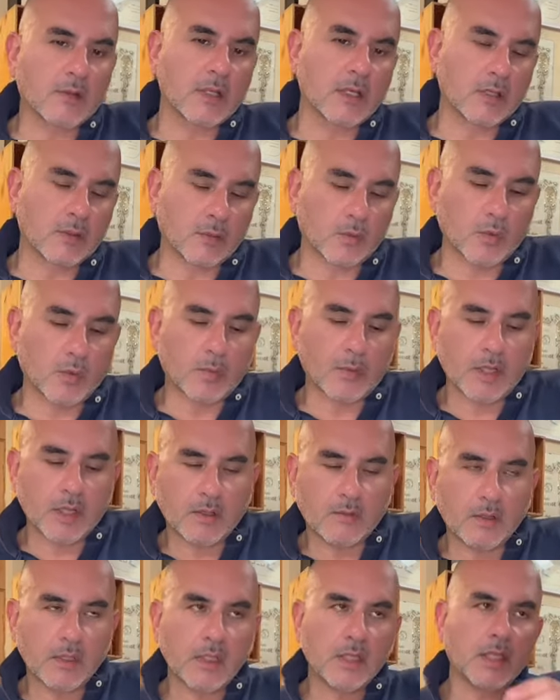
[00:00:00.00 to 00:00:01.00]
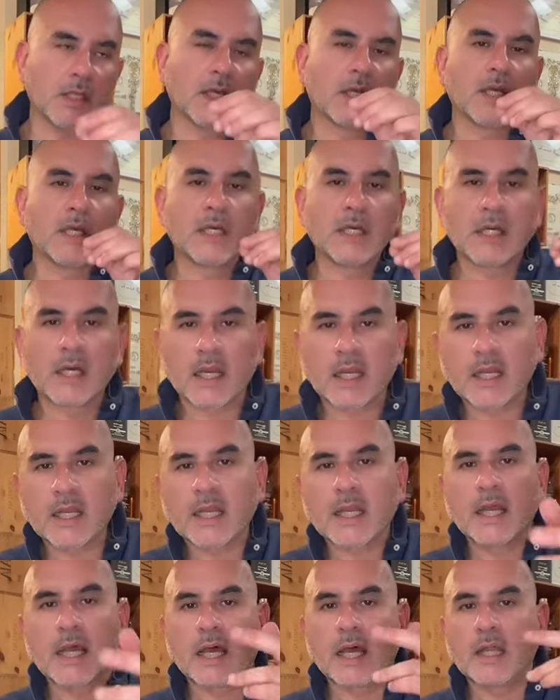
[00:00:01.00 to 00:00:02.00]
con gli agrumi e quindi
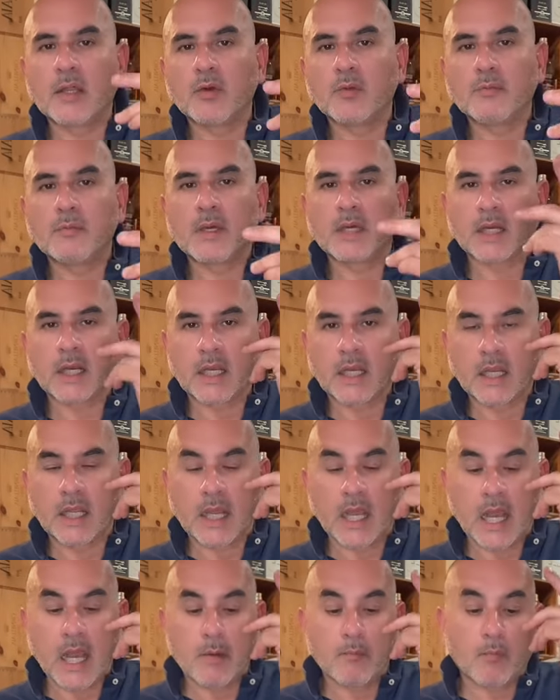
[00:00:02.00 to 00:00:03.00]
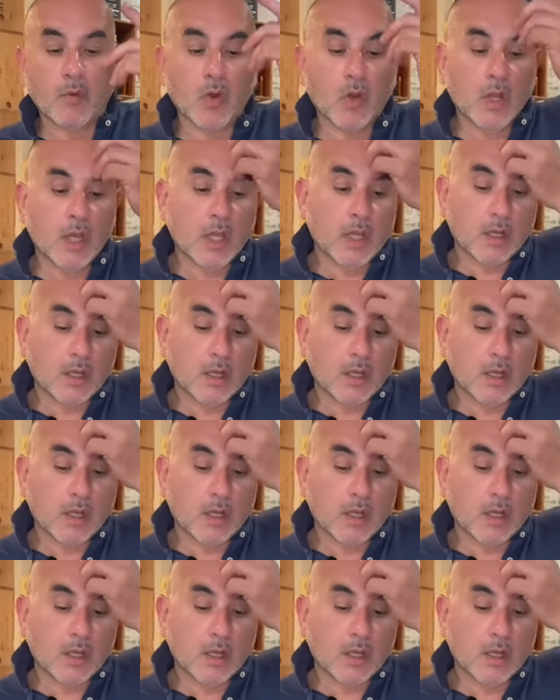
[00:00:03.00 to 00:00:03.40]
regala un bel ricamo.